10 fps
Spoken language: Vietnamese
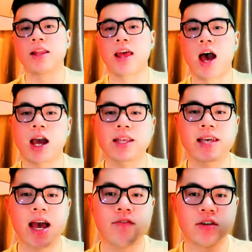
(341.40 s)
thì ở cái
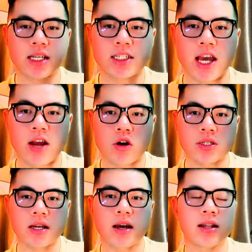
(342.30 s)
chai Versace
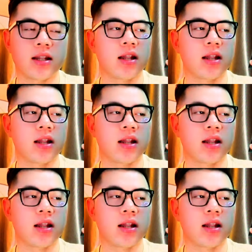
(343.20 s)
Eros á,